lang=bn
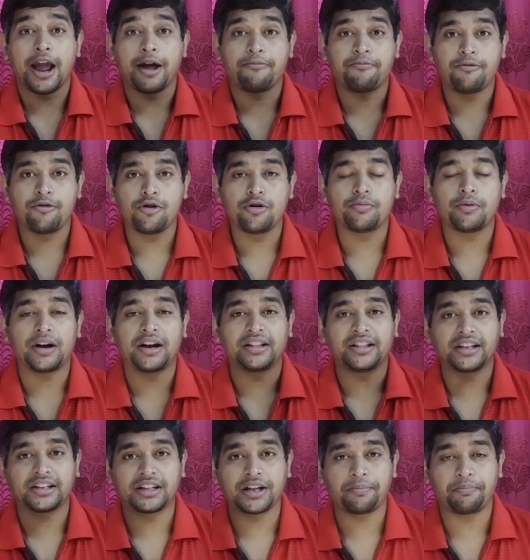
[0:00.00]
এই ফুটবলের
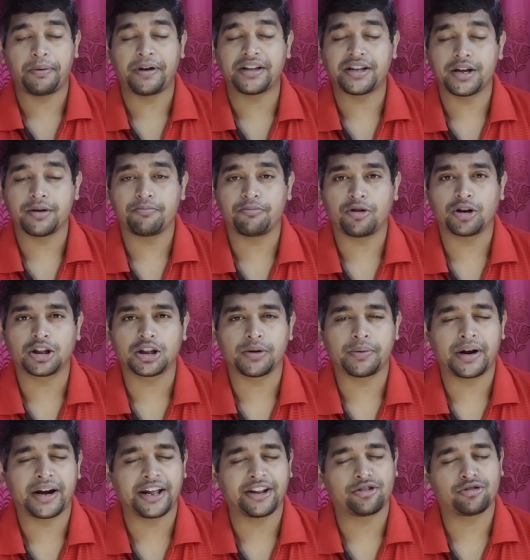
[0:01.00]
দিক থেকে পেশি পড়তে
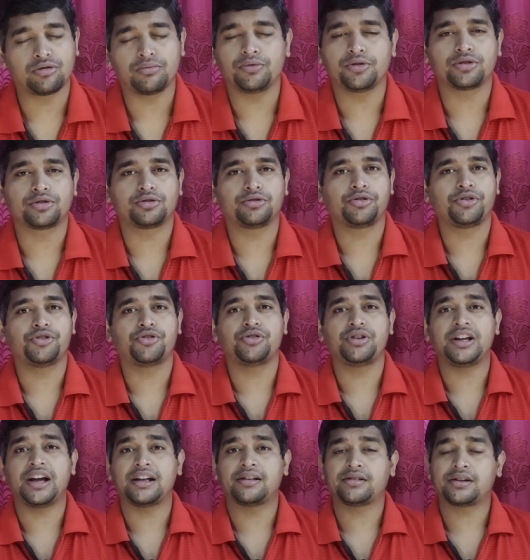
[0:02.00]
পারে এই সমস্ত কিছু
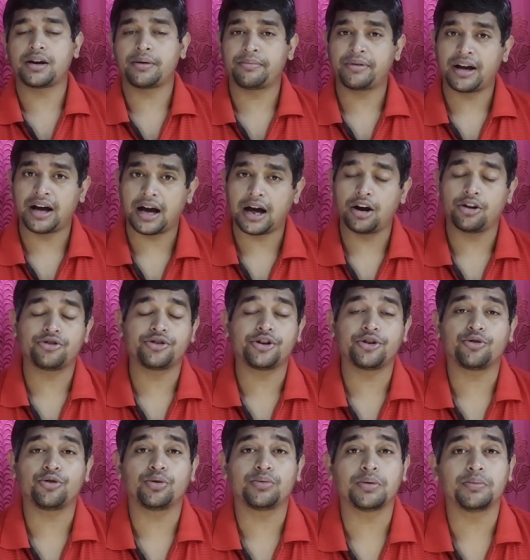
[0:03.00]
নিয়ে আজকে আমরা
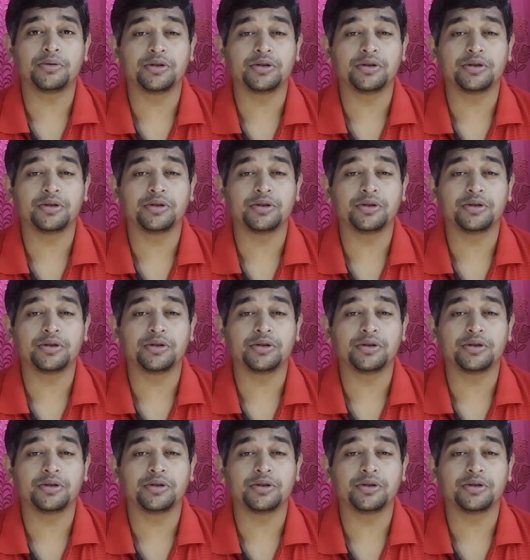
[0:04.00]
আলোচনা করব